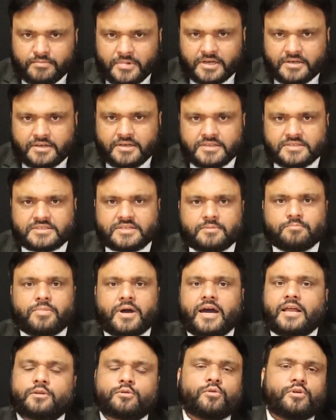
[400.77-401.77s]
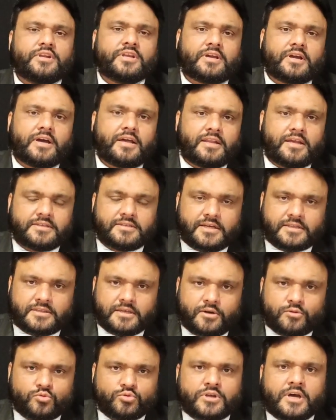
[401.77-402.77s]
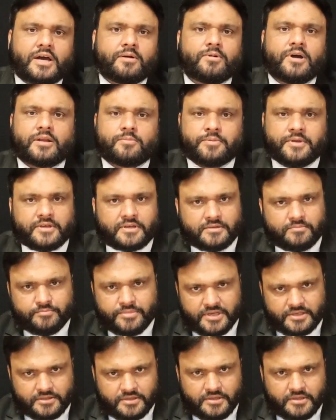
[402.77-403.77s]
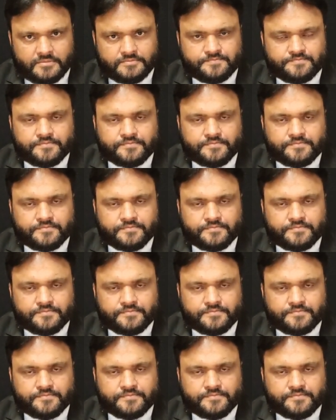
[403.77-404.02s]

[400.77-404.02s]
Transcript: मक्खन से बाल को निकाला जाता और उठा बार फेंक फेंक दिया